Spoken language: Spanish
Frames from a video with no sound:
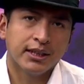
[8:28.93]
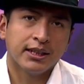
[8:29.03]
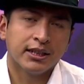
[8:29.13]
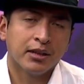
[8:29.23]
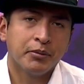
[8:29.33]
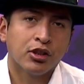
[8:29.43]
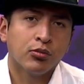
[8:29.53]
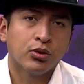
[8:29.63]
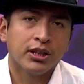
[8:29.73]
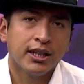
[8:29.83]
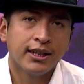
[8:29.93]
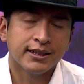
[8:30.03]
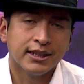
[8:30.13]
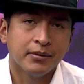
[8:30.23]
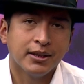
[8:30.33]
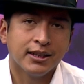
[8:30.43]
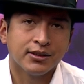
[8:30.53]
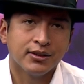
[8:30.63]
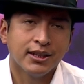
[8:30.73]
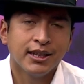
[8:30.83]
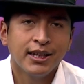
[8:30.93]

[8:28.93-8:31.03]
eh, también comunidades a nivel nacional.